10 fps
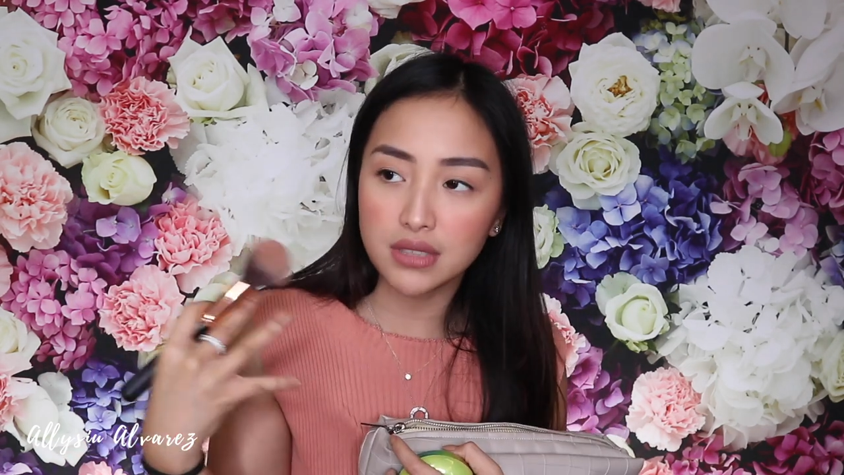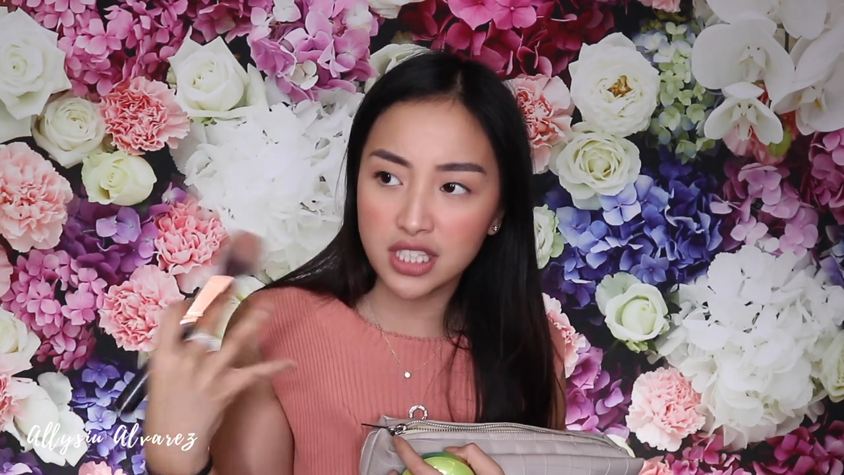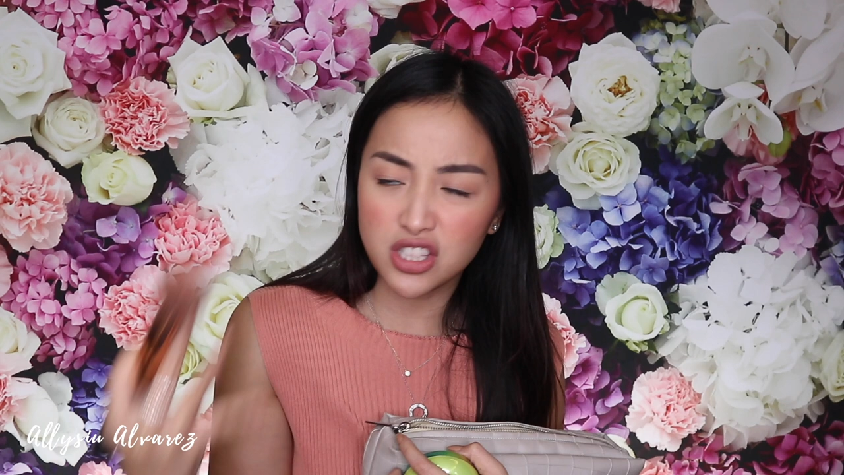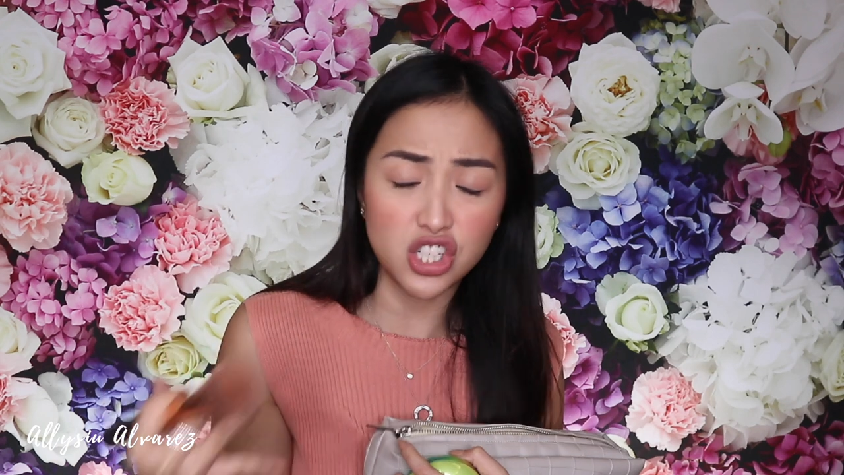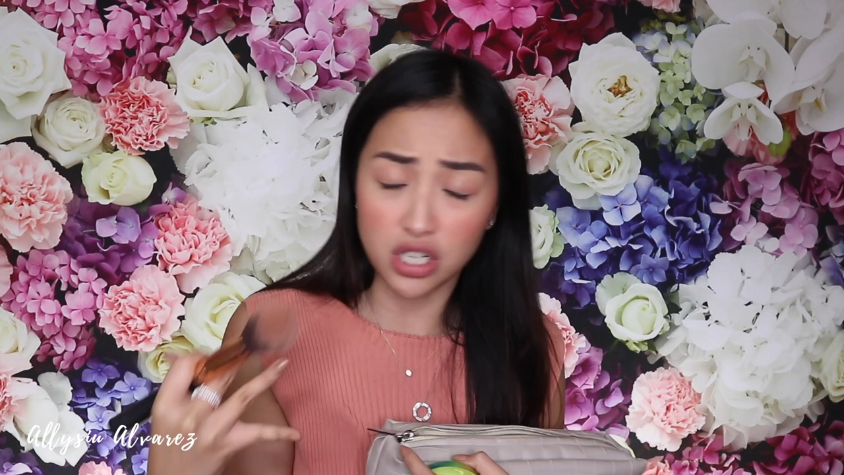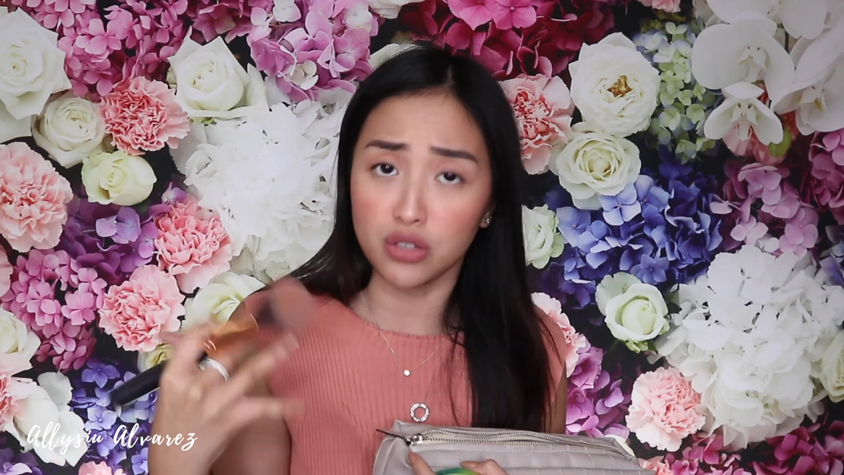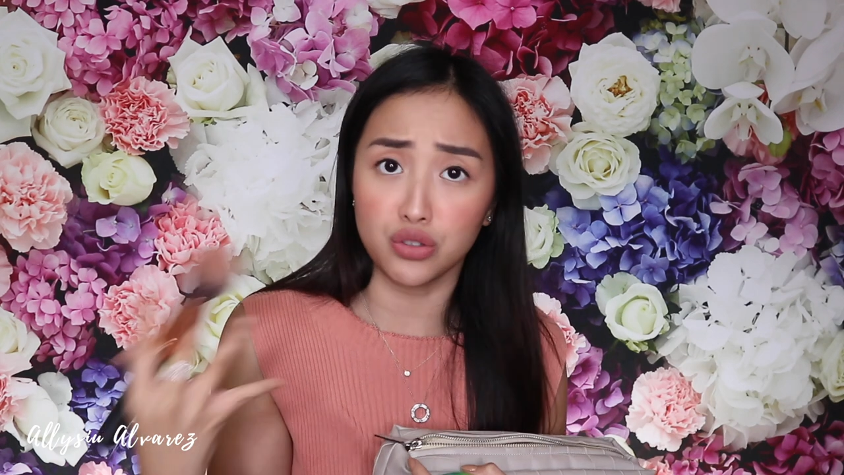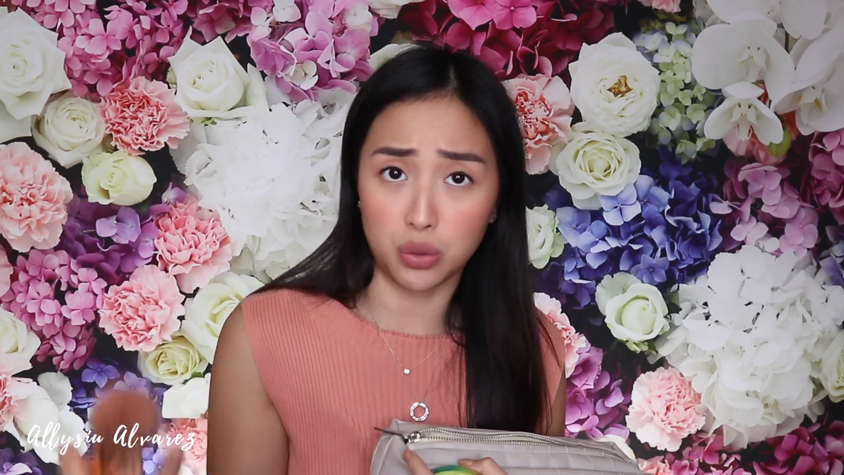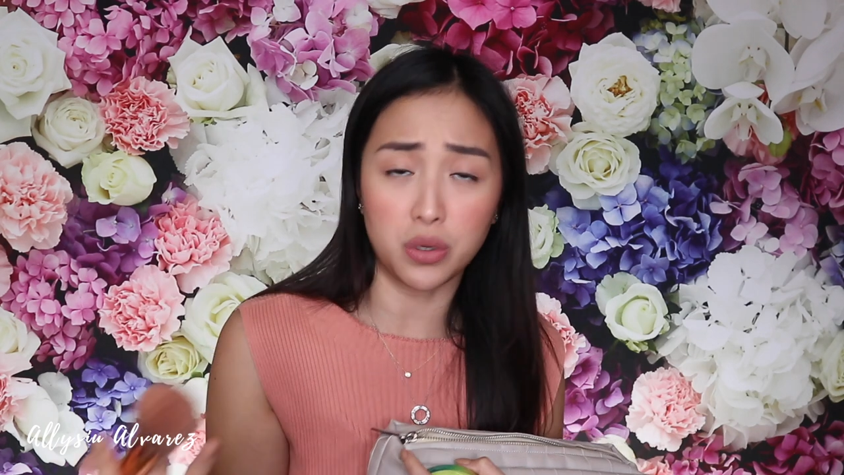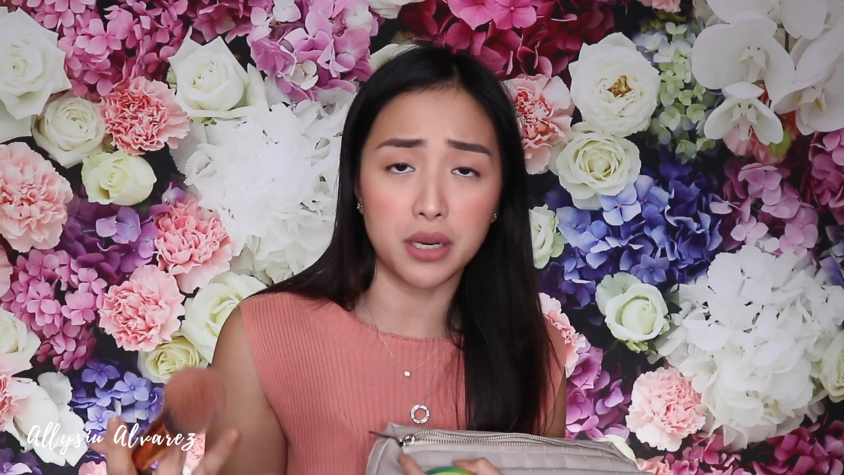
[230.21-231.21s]
hindi siya
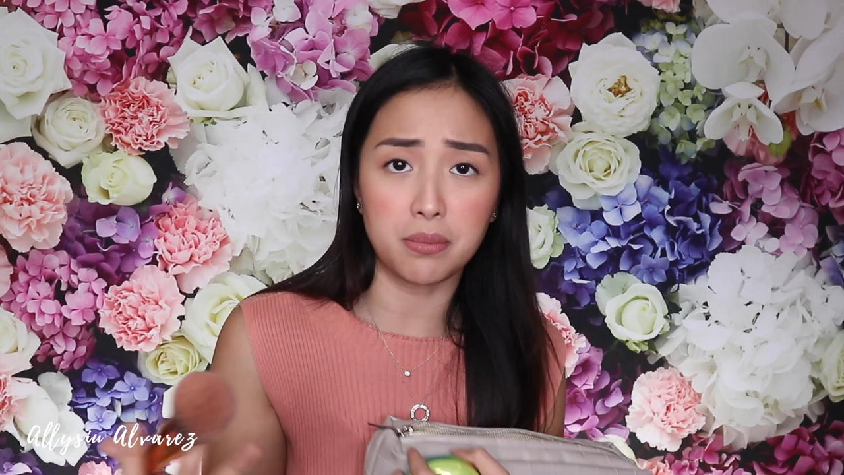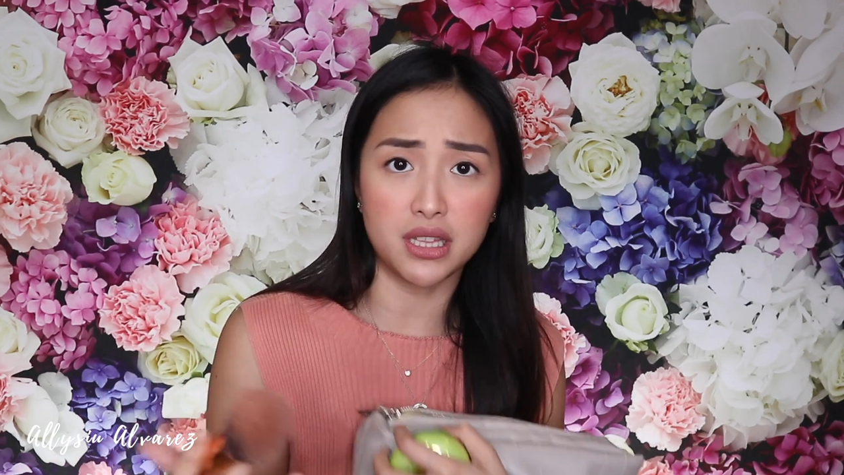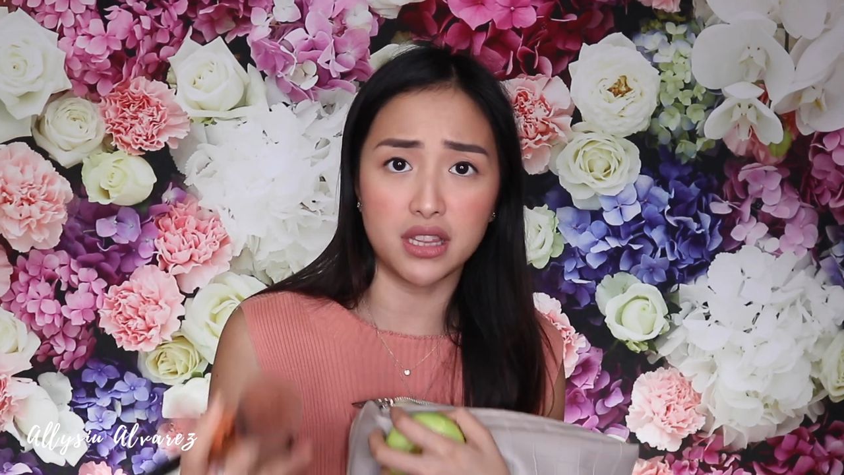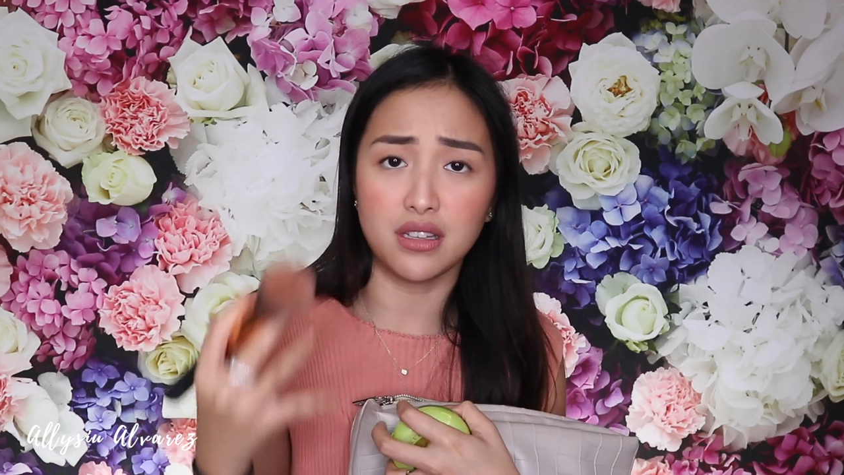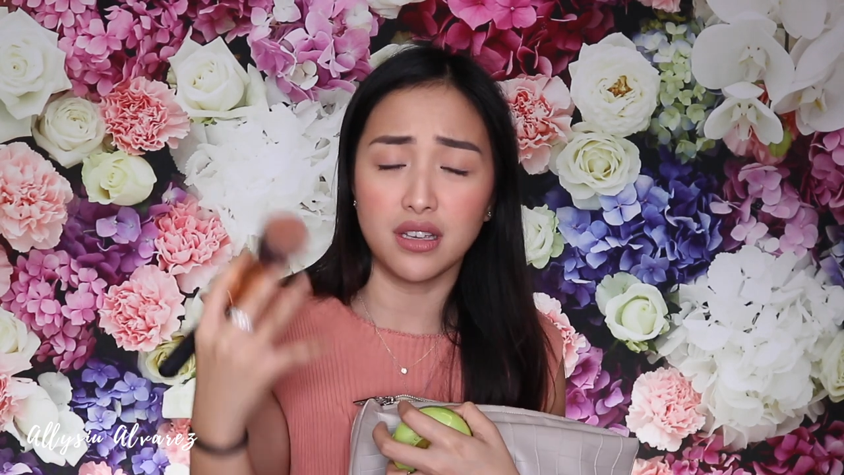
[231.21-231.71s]
contour, but